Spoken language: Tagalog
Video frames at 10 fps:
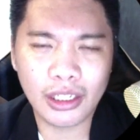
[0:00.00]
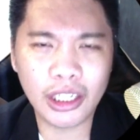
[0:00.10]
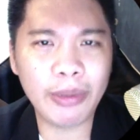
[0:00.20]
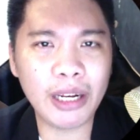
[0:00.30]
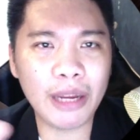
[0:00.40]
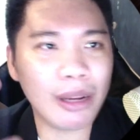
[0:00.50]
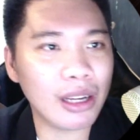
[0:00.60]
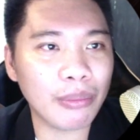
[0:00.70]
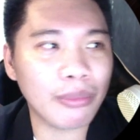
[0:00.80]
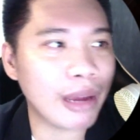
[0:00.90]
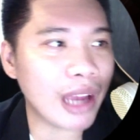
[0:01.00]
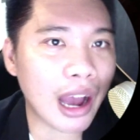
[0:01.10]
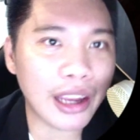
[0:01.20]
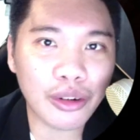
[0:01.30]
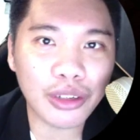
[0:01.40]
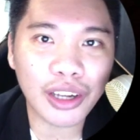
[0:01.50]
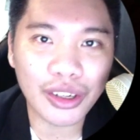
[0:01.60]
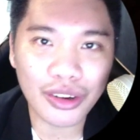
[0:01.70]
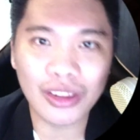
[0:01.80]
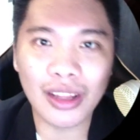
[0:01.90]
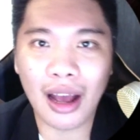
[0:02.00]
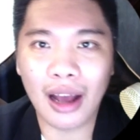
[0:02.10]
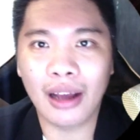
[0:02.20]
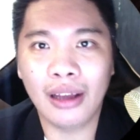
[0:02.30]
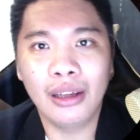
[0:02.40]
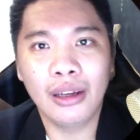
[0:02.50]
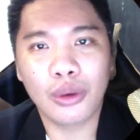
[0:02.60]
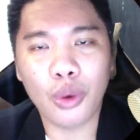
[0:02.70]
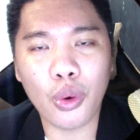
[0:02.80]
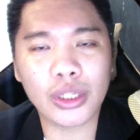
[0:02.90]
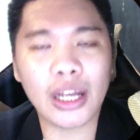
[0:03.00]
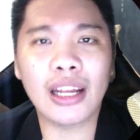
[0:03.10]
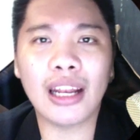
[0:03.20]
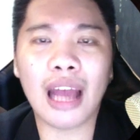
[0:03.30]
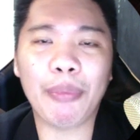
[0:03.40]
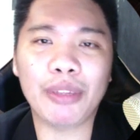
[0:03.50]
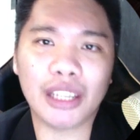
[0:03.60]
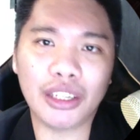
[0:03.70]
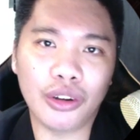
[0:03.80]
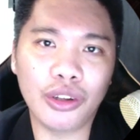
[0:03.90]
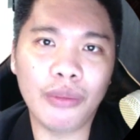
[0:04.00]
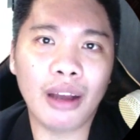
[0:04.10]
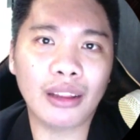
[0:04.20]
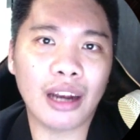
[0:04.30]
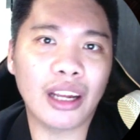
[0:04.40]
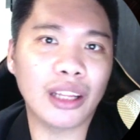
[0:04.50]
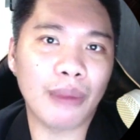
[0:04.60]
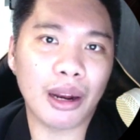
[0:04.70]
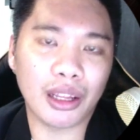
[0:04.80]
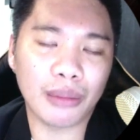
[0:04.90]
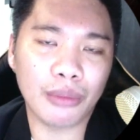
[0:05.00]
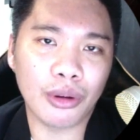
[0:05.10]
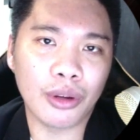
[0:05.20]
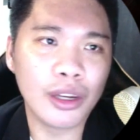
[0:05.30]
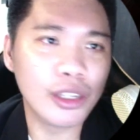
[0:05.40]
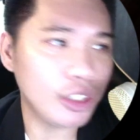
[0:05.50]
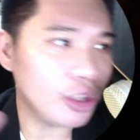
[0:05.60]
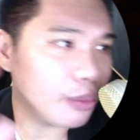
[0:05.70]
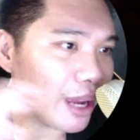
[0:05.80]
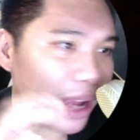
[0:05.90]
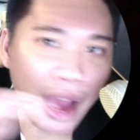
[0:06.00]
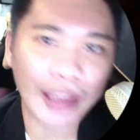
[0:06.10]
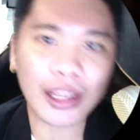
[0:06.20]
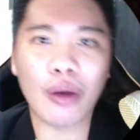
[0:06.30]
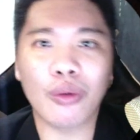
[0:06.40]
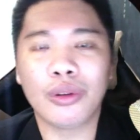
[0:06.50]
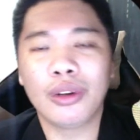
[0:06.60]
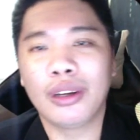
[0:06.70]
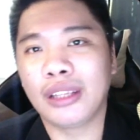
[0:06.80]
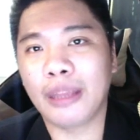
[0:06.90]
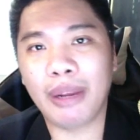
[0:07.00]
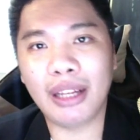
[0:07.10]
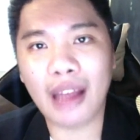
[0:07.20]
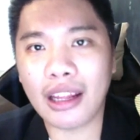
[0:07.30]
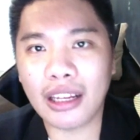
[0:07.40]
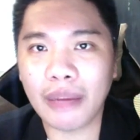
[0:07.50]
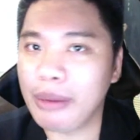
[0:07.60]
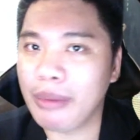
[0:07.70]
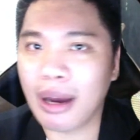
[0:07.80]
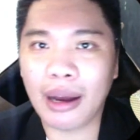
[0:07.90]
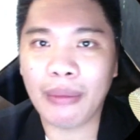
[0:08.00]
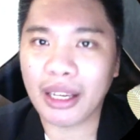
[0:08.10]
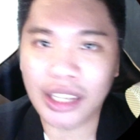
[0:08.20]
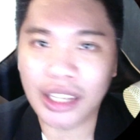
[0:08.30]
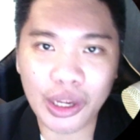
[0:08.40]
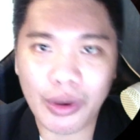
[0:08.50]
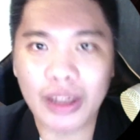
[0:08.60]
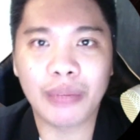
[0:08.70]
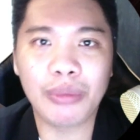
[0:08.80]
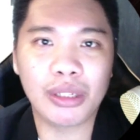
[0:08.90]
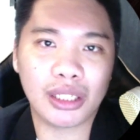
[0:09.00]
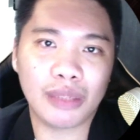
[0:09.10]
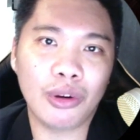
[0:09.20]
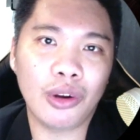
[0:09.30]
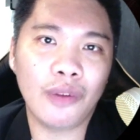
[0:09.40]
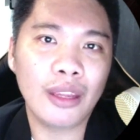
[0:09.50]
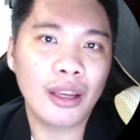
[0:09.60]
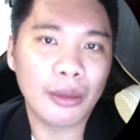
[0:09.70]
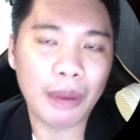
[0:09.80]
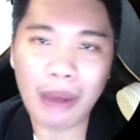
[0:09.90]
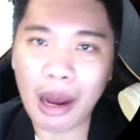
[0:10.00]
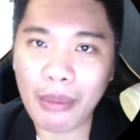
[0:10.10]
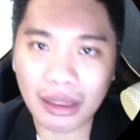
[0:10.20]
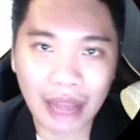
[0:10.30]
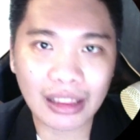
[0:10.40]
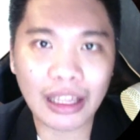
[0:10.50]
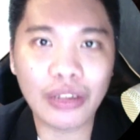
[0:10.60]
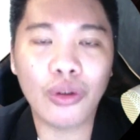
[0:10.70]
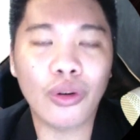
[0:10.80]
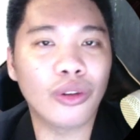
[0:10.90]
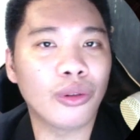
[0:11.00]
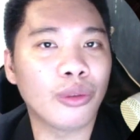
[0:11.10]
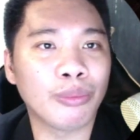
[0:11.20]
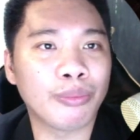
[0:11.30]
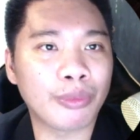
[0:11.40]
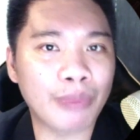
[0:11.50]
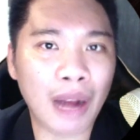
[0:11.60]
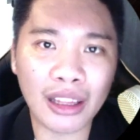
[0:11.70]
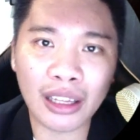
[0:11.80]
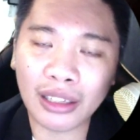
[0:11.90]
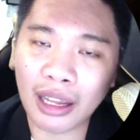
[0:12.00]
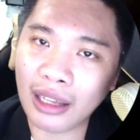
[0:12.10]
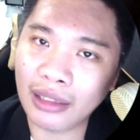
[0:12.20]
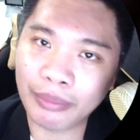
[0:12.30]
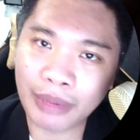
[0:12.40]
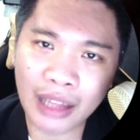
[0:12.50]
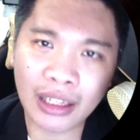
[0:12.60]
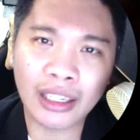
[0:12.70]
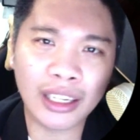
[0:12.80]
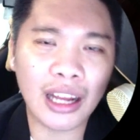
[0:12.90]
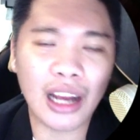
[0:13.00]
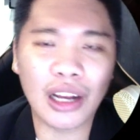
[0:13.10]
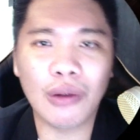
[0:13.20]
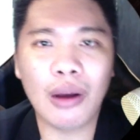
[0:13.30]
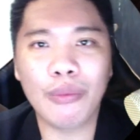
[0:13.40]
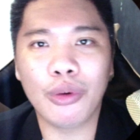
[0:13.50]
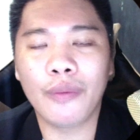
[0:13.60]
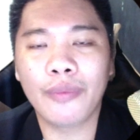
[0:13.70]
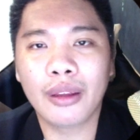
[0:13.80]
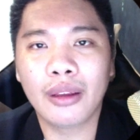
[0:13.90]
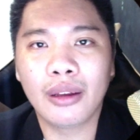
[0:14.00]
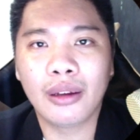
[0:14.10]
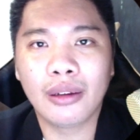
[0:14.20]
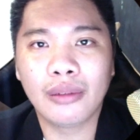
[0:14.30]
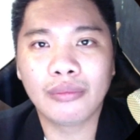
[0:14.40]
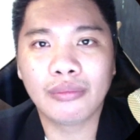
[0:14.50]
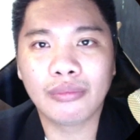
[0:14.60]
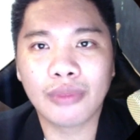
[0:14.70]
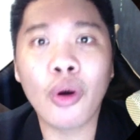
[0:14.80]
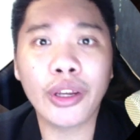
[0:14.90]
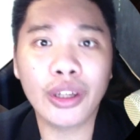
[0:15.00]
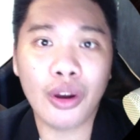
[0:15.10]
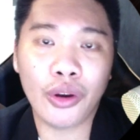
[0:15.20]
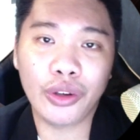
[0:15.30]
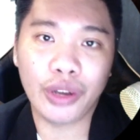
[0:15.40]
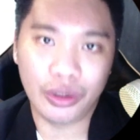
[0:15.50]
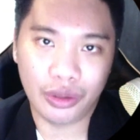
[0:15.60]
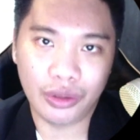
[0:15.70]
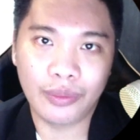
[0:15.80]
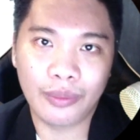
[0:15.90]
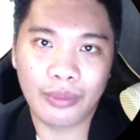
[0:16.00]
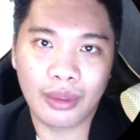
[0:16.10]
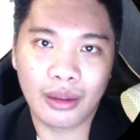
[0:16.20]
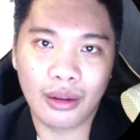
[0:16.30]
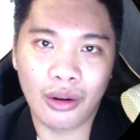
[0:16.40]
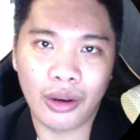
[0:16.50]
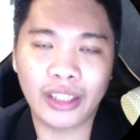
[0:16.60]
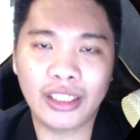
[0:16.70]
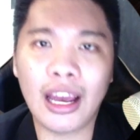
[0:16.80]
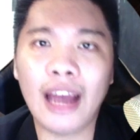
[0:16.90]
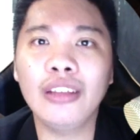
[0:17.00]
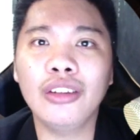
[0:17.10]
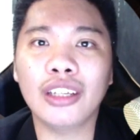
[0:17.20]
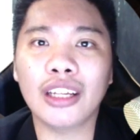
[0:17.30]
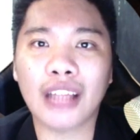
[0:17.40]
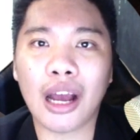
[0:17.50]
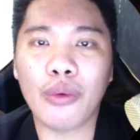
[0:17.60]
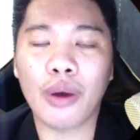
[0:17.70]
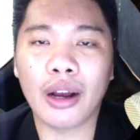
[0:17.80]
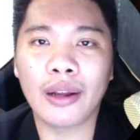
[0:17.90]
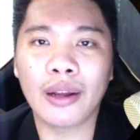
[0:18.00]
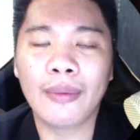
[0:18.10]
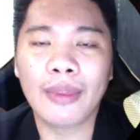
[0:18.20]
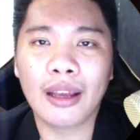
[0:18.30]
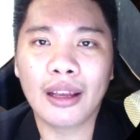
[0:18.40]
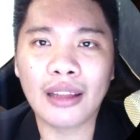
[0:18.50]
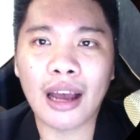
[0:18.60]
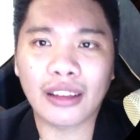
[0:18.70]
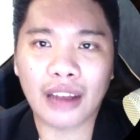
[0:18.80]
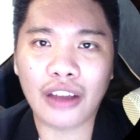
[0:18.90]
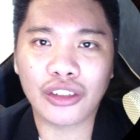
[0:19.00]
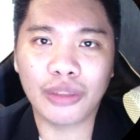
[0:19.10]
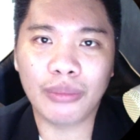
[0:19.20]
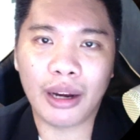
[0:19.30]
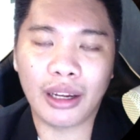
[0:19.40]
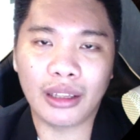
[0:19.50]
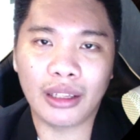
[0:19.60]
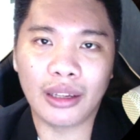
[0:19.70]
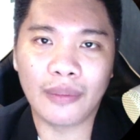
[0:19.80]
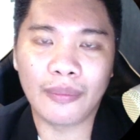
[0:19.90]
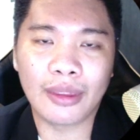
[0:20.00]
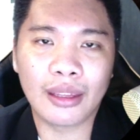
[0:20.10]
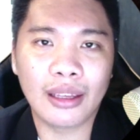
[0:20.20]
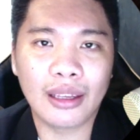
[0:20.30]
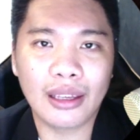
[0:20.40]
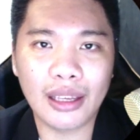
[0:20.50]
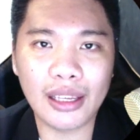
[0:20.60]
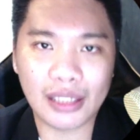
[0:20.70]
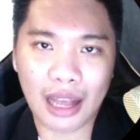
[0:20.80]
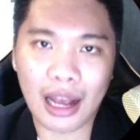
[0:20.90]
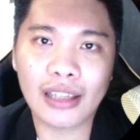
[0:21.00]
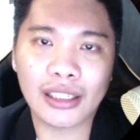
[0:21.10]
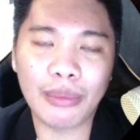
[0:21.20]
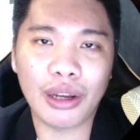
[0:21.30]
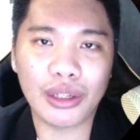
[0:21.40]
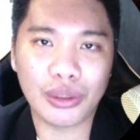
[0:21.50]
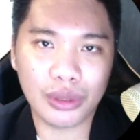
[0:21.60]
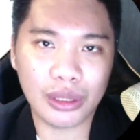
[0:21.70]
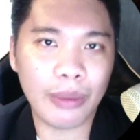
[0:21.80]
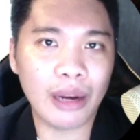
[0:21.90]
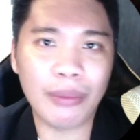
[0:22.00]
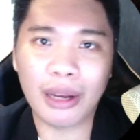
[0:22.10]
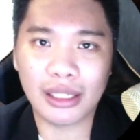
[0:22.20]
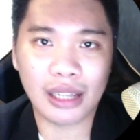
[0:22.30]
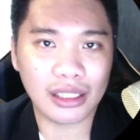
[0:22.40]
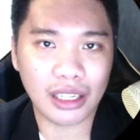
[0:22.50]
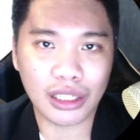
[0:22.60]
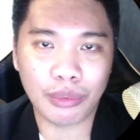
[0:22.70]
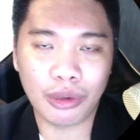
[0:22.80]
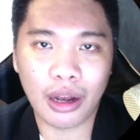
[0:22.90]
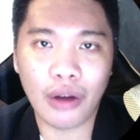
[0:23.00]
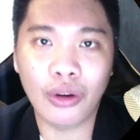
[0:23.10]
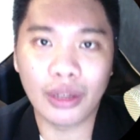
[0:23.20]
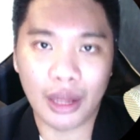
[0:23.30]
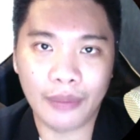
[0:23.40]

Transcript: Sino ba naman ang may ayaw na ganun na kusang lalapit sa iyo yung mga target market mo. Sinong may ayaw na bigla na lang may mga mag-i-inquire sa business mo, may mga magtatanong kung anong product na, product na ginagawa mo, okay na okay yung ganun. Okay. At yan yung tinatawag na attraction marketing. Isa sa mga susi para maging successful ka on.